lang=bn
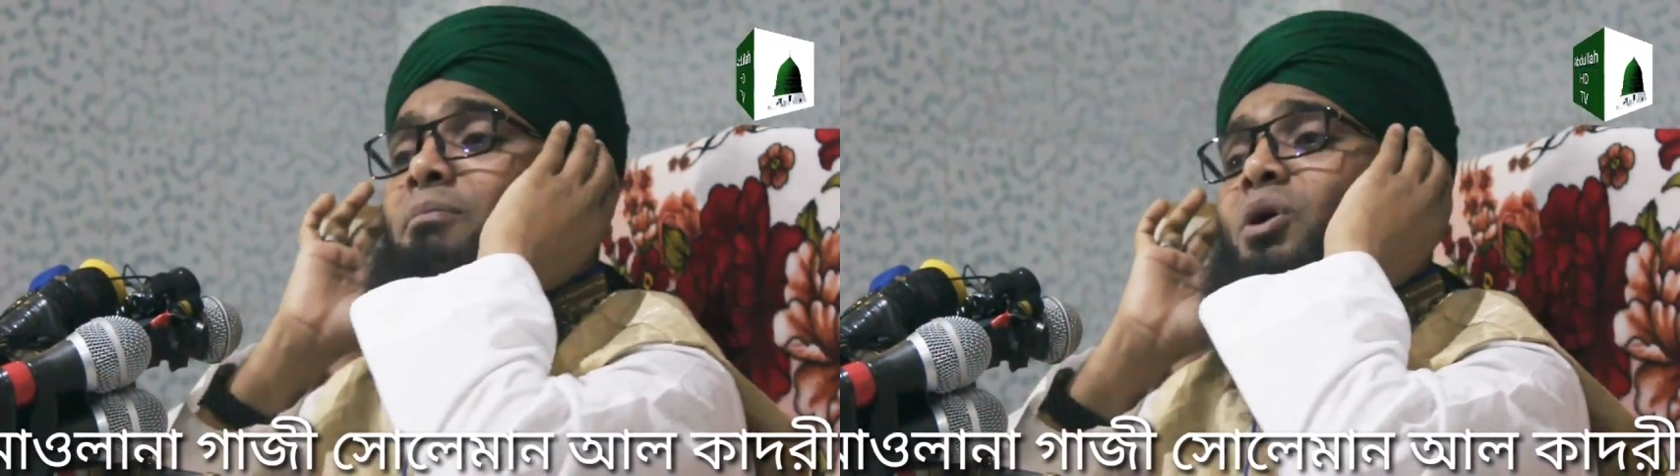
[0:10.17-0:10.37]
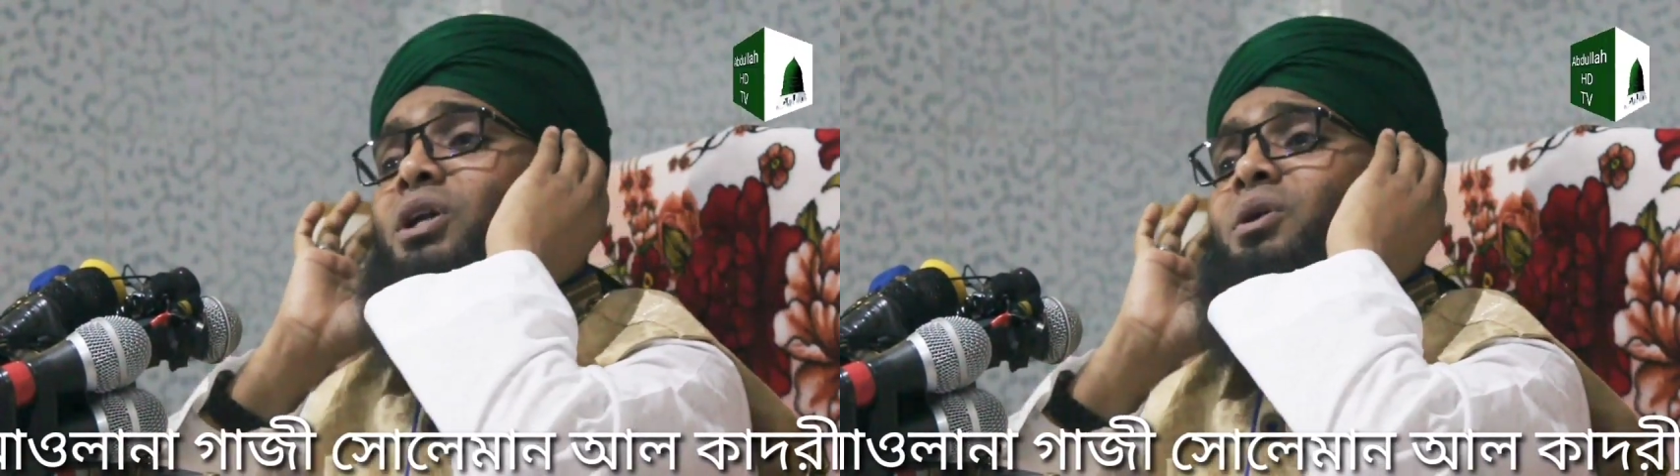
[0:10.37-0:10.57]

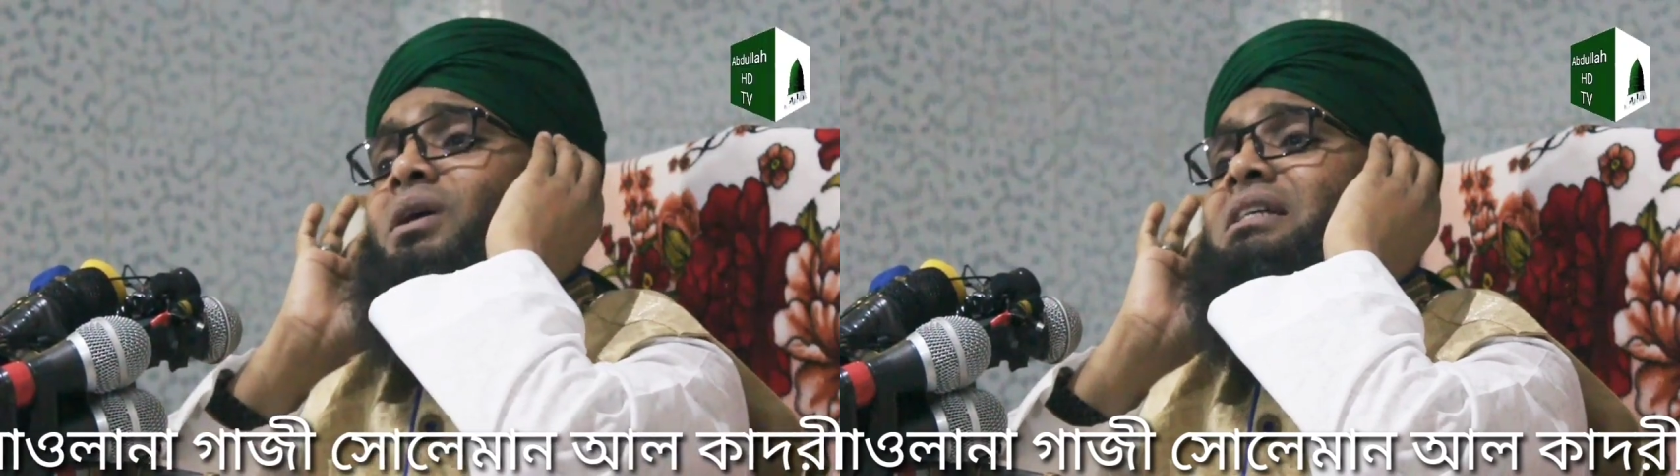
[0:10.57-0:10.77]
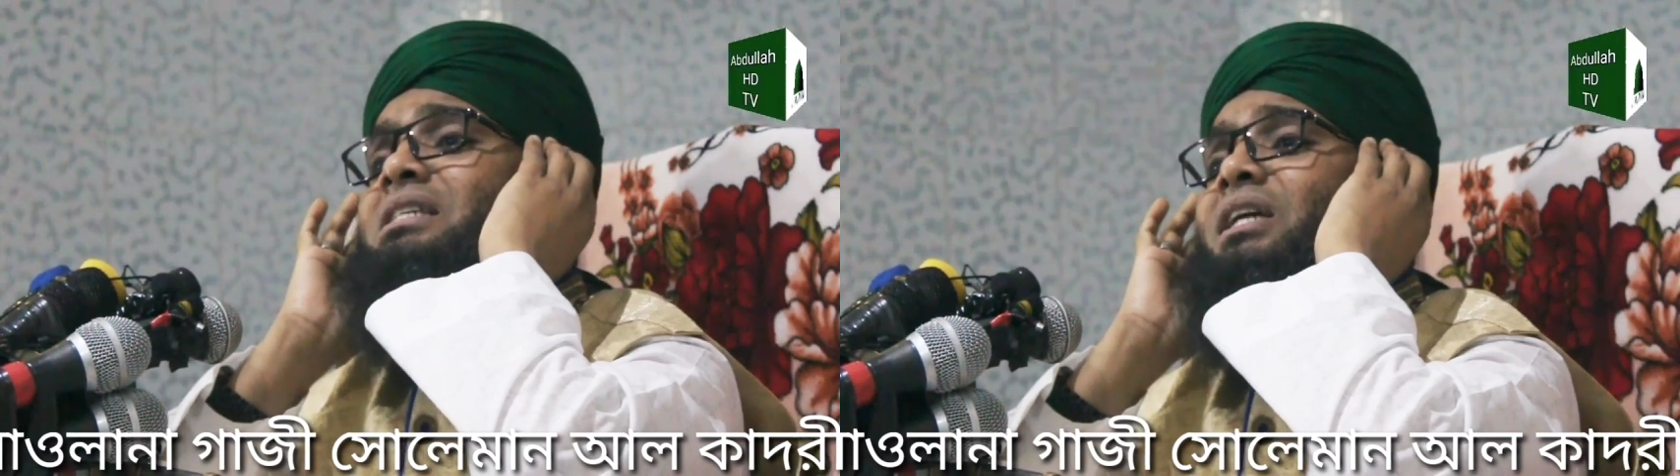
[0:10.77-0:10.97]
মনে
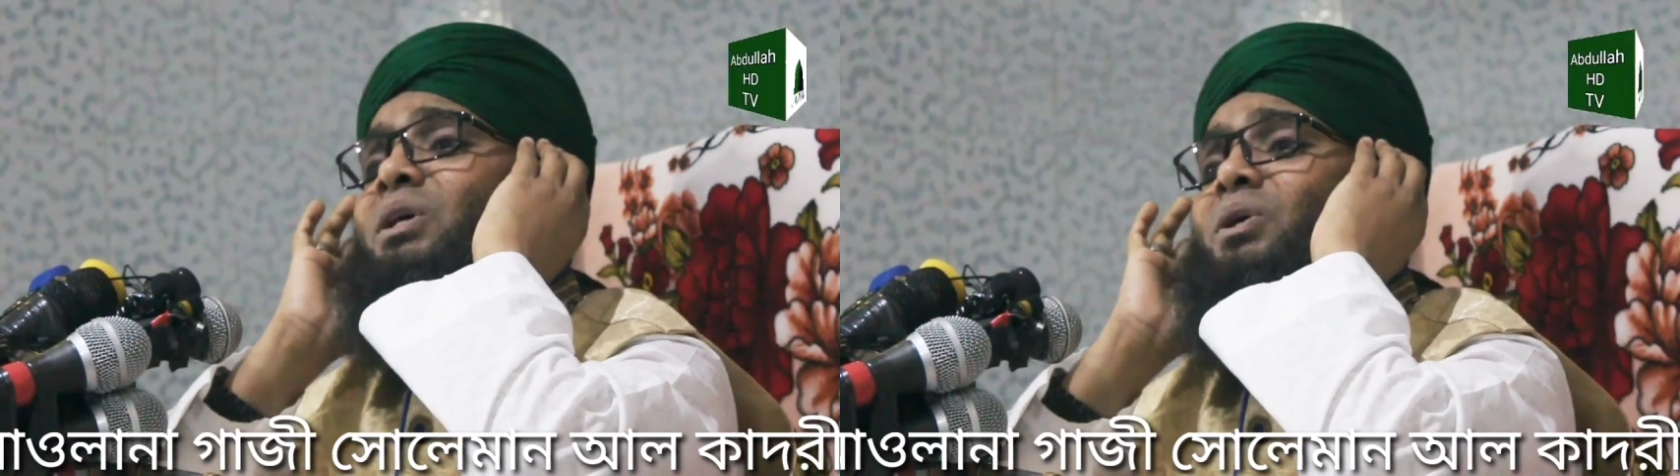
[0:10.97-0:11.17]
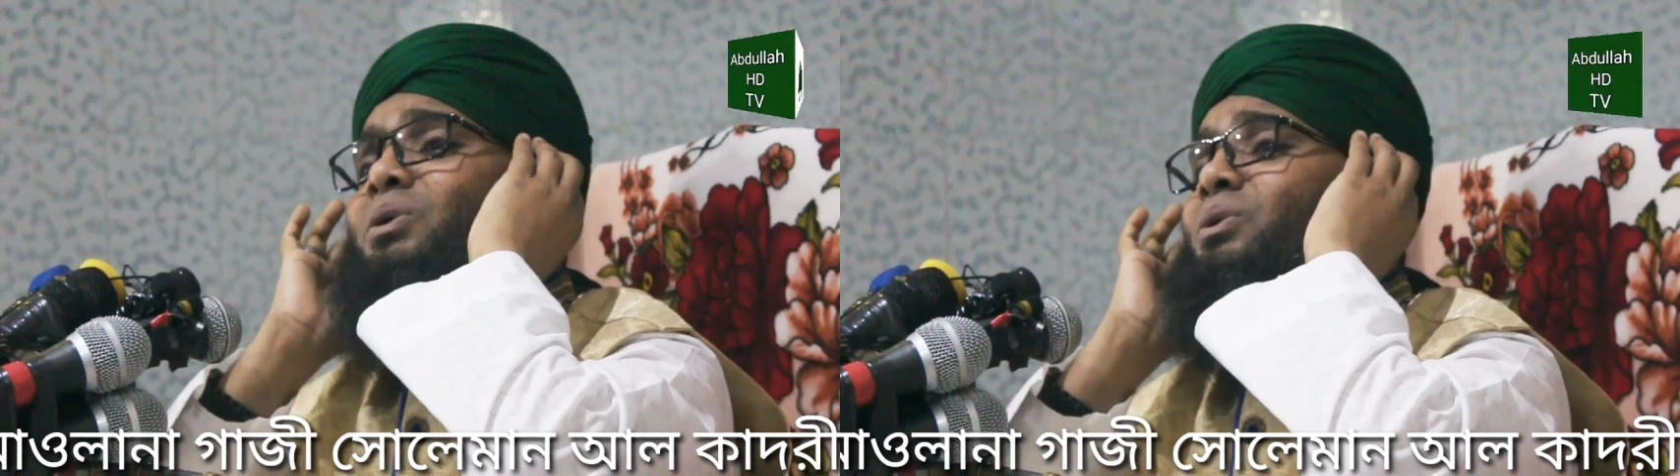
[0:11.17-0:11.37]
হয়েছিল
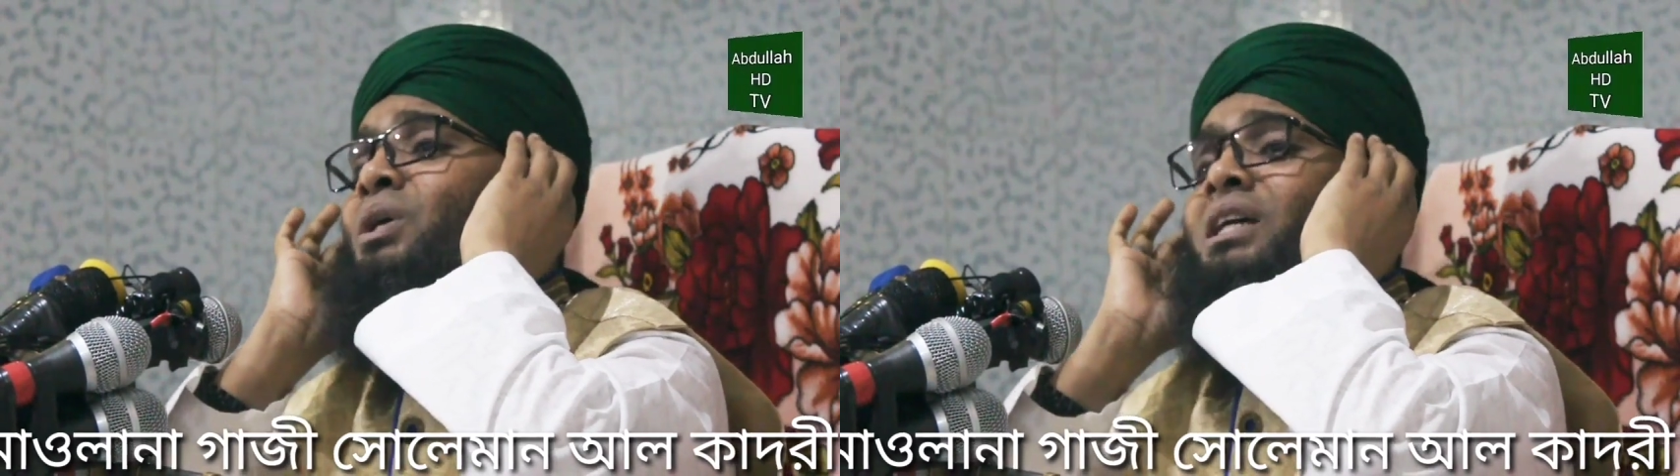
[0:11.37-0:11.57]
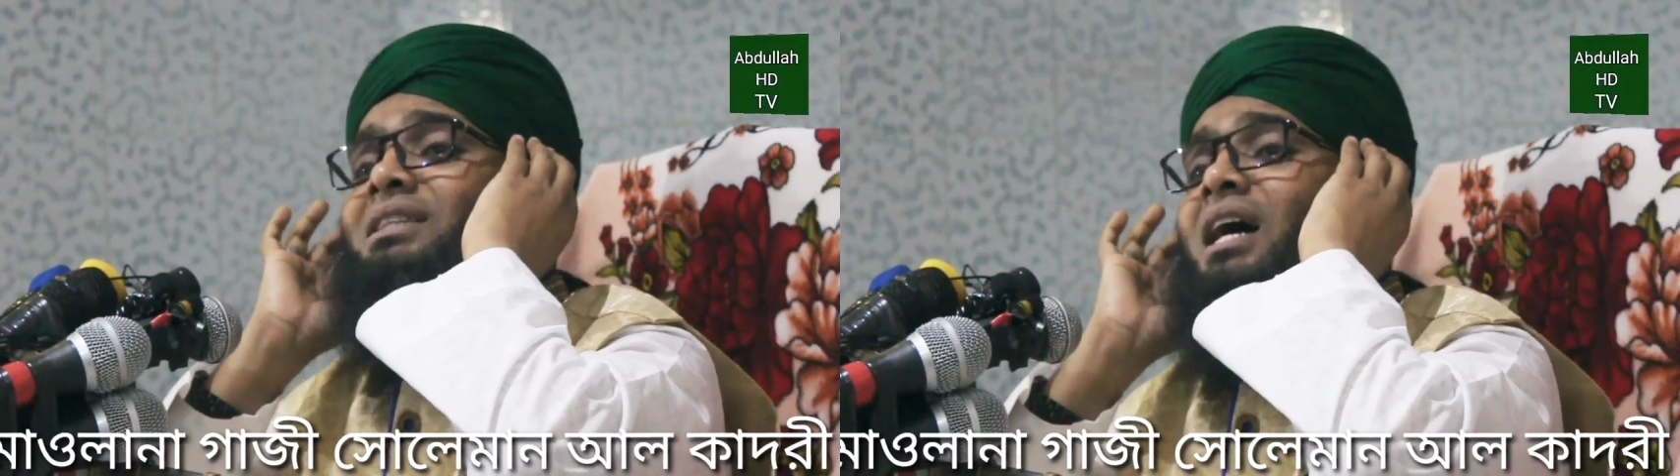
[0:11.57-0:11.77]

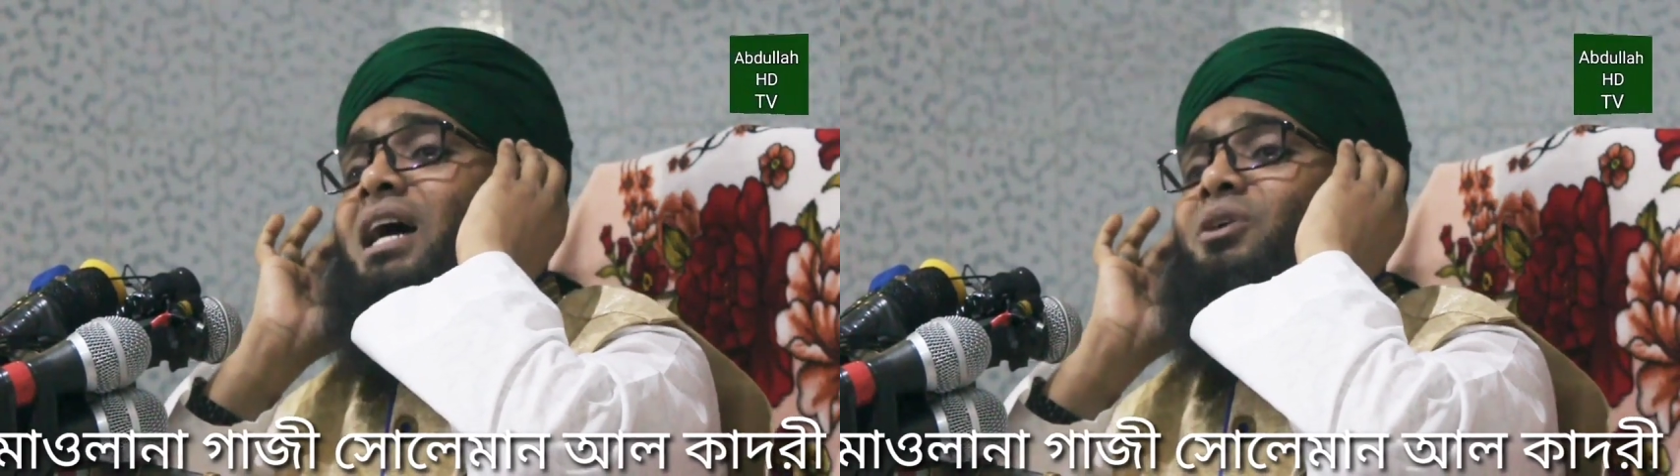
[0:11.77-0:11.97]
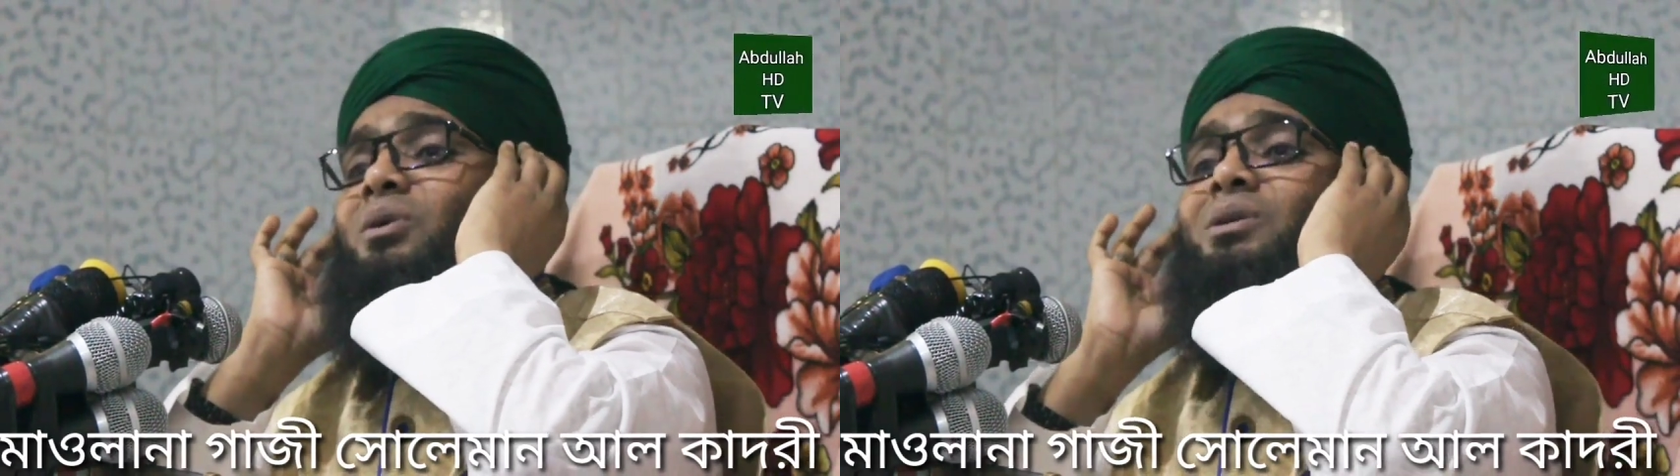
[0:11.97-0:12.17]

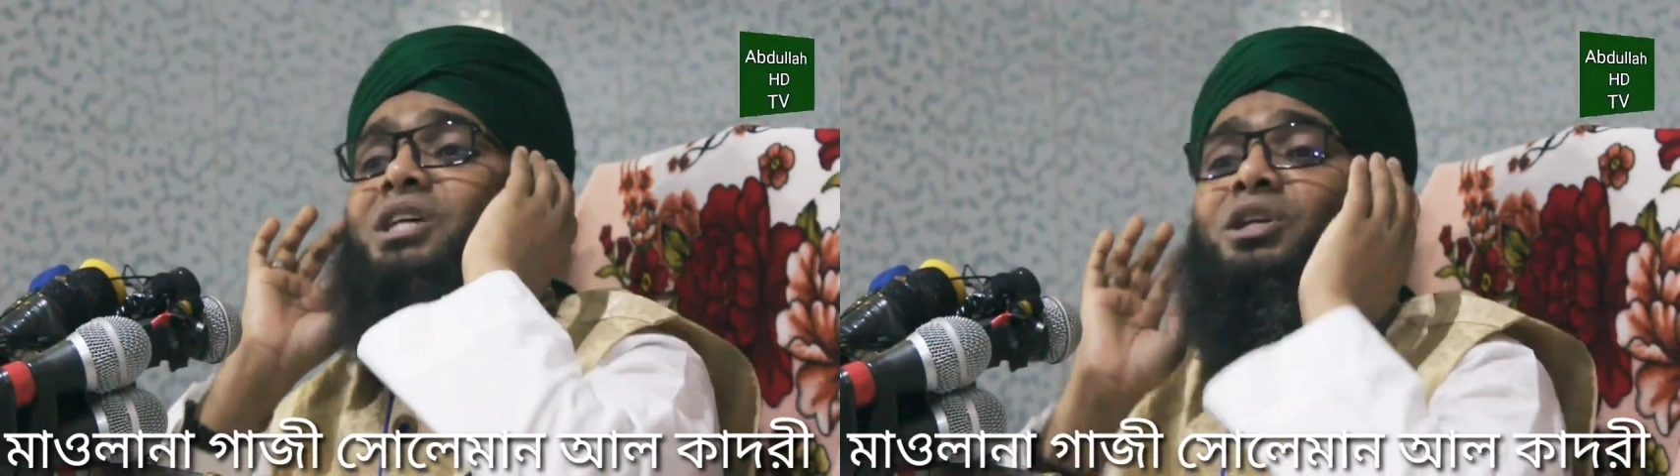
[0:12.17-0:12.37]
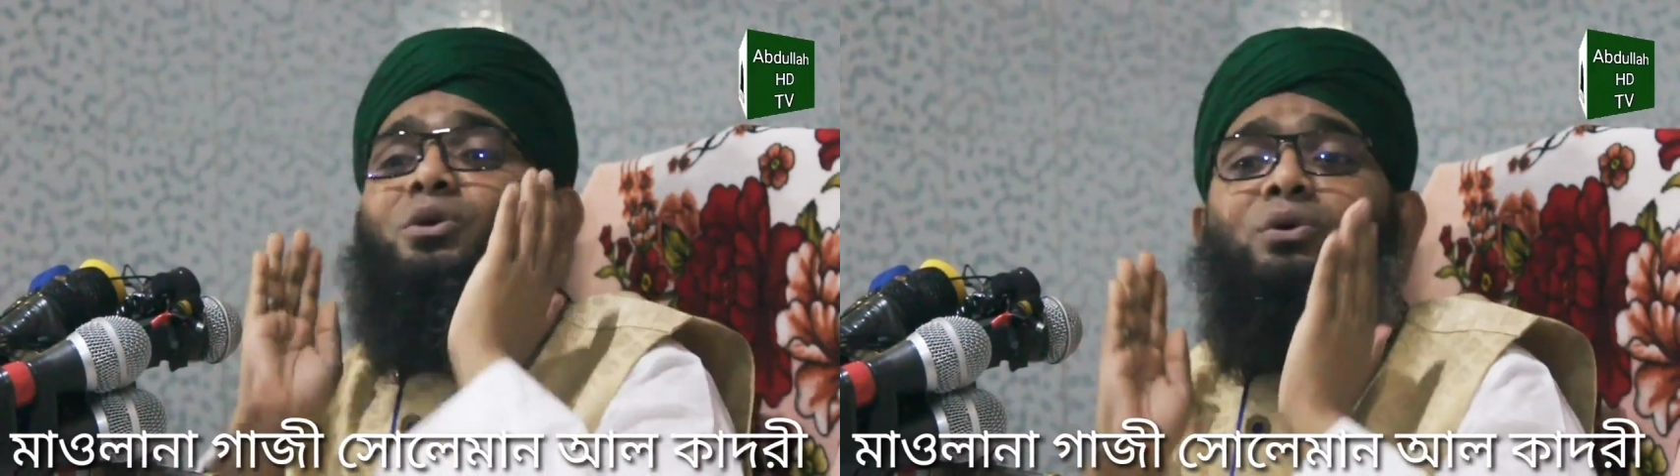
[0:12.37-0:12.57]
তারাগুলো
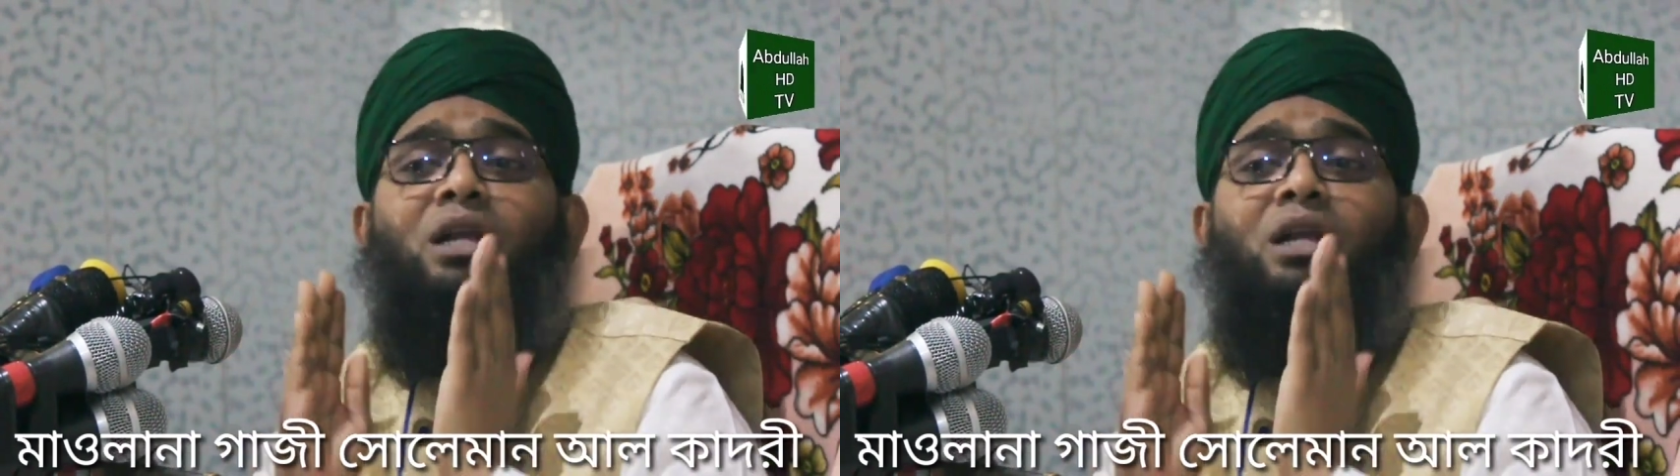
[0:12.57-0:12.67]
যেন